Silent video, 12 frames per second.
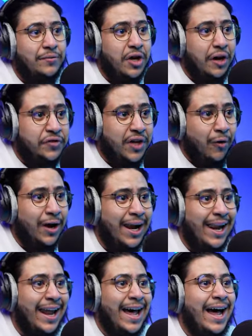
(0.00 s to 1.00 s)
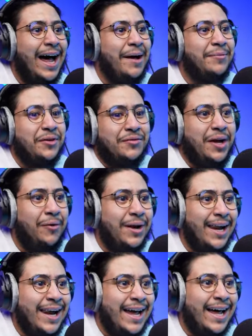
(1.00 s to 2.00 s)
بتفتح ولا بتفتح
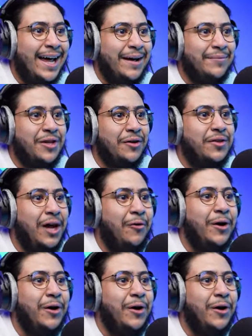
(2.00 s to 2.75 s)
ولا بتفتح